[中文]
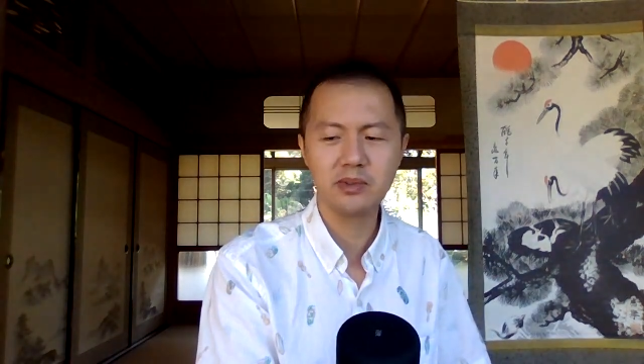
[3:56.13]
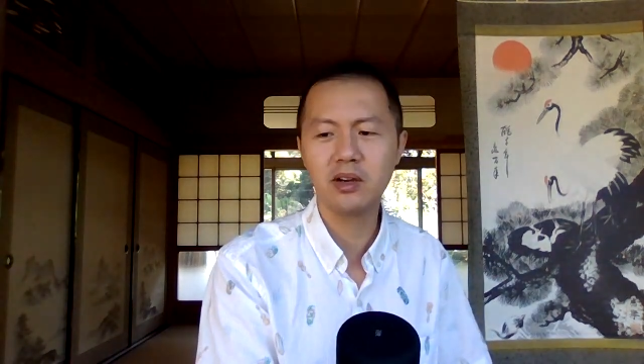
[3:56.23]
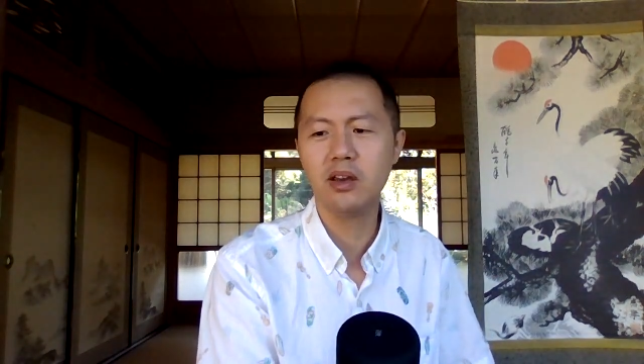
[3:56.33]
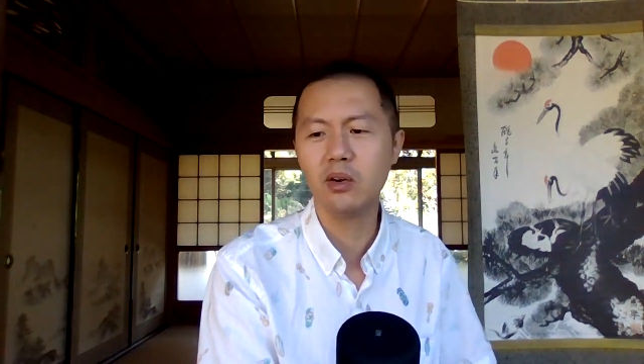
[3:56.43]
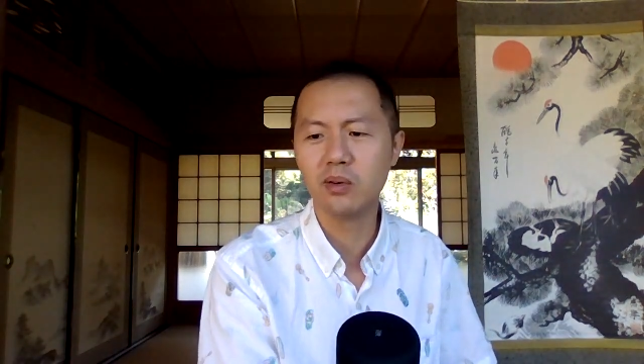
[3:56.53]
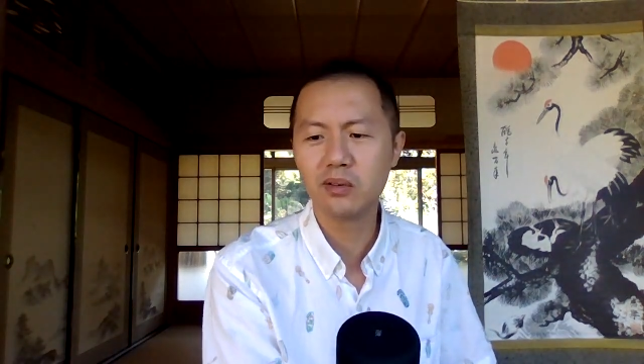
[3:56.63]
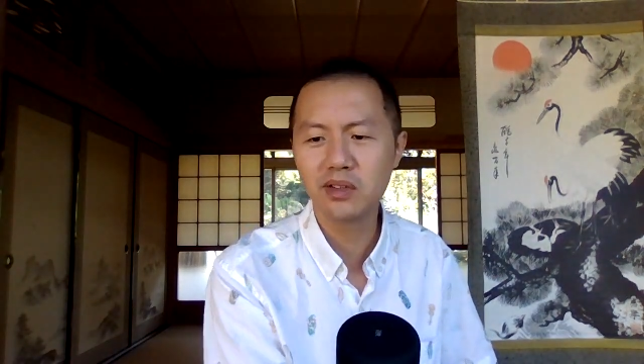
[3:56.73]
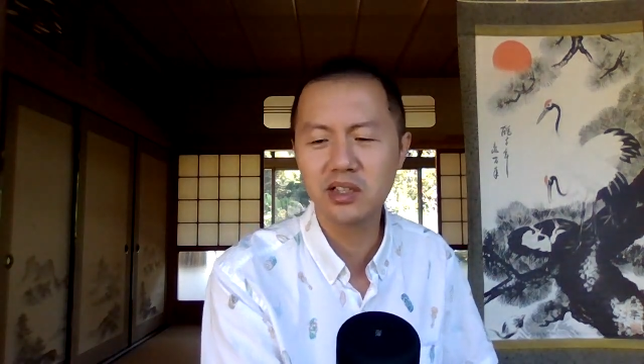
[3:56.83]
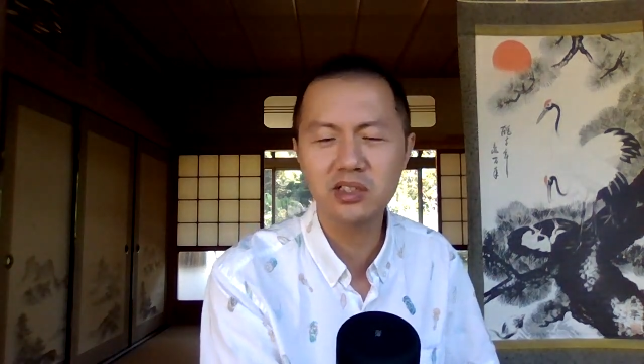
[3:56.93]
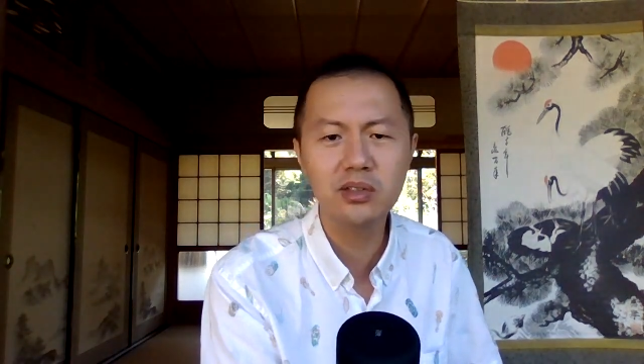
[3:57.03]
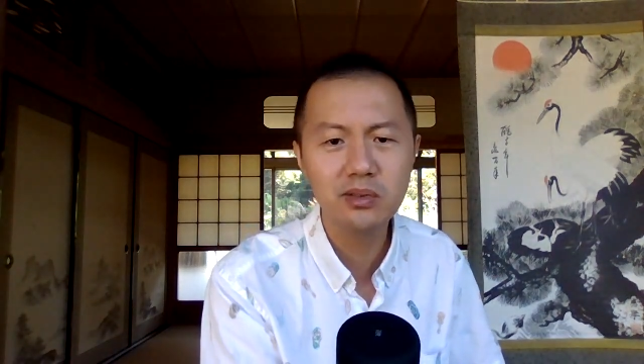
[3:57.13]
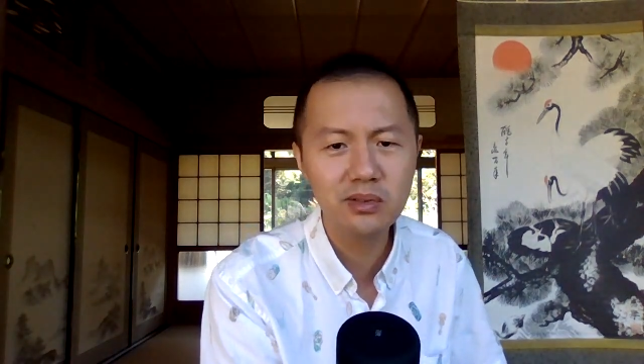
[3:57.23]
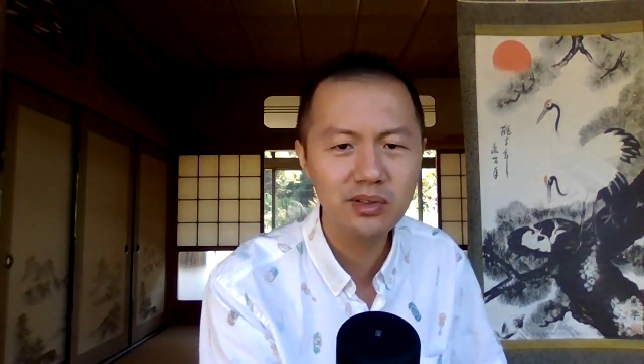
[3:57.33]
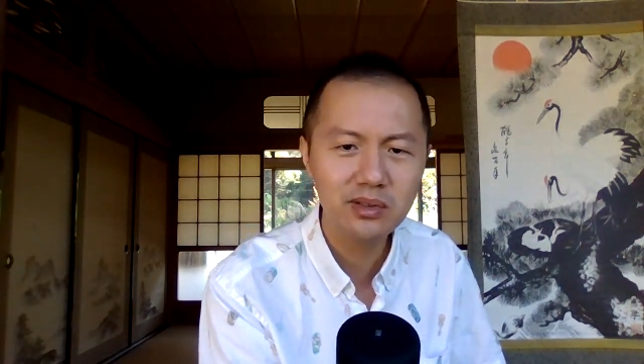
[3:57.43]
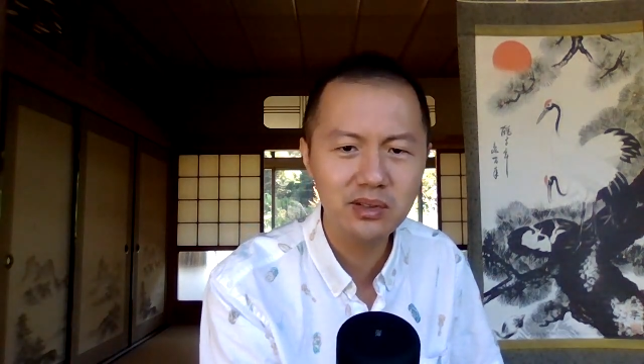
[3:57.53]
嘿呦，那几
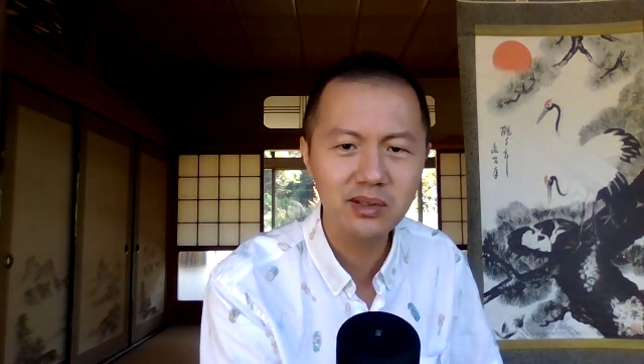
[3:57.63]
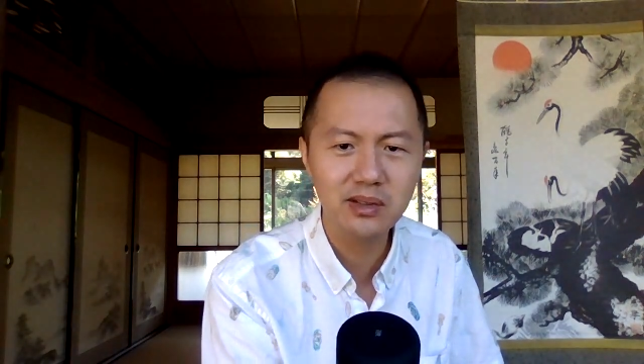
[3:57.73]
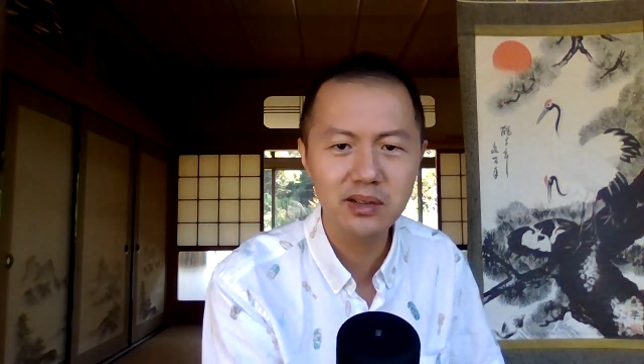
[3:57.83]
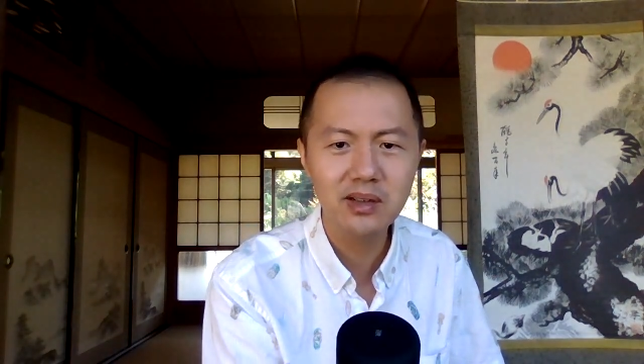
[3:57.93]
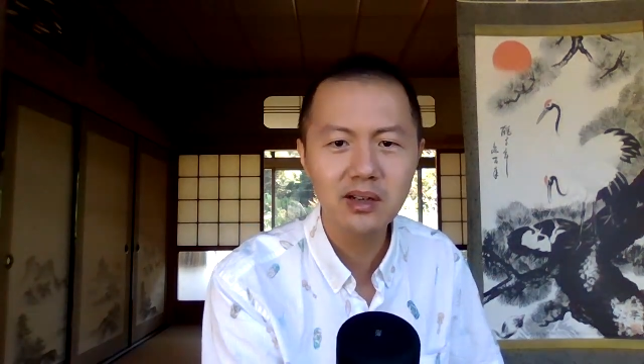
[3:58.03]
乎就是